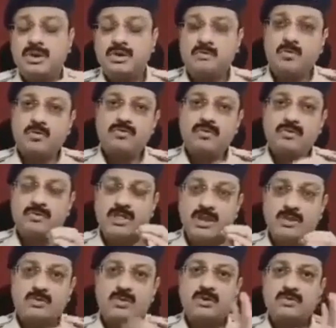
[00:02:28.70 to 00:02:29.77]
24
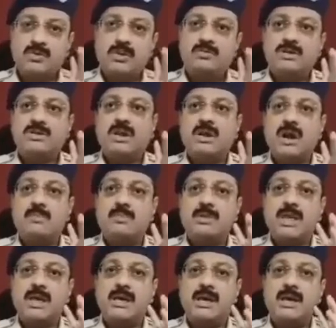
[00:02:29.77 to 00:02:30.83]
विद इन 24 आवर्स अगर
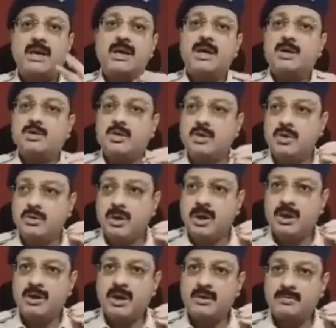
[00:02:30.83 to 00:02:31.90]
आप बताएंगे तो
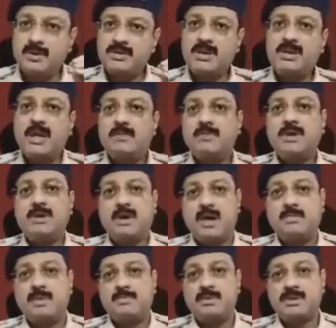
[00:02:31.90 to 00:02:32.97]
100 परसेंट
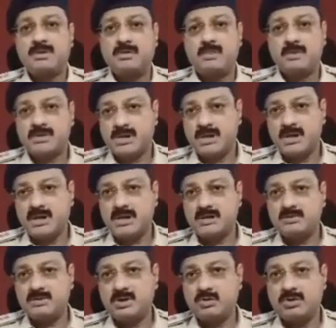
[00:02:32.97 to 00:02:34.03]
आपकी आपका पैसा वापस आने
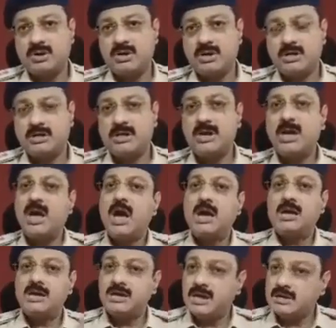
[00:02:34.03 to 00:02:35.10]
की इसमें श्योरिटी रहती
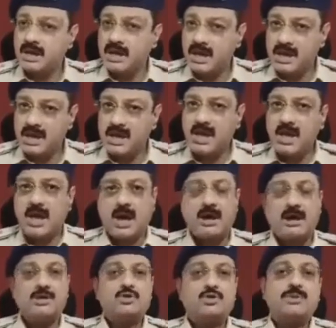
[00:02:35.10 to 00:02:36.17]
है आ ही जाता है
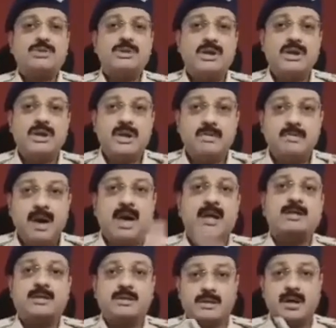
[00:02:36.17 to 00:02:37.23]
अगर 24 घंटे के
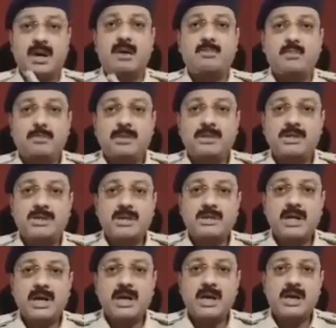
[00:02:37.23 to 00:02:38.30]
बाद आपको पता
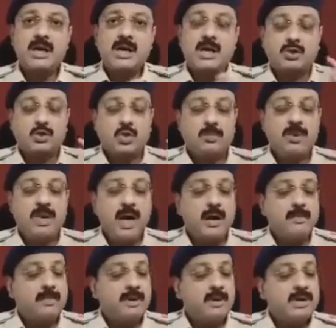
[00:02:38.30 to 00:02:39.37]
चलता है तो
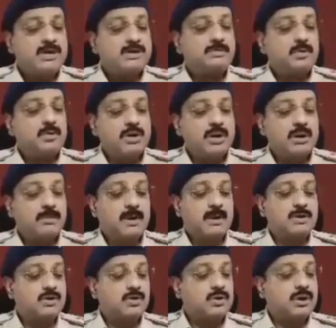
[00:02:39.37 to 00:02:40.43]
भी आप इस पोर्टल
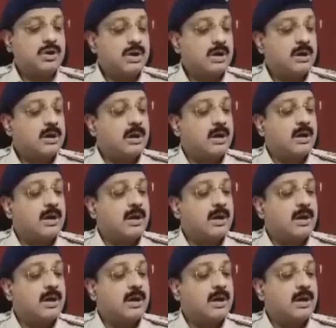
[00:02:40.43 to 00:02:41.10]
पर जो कि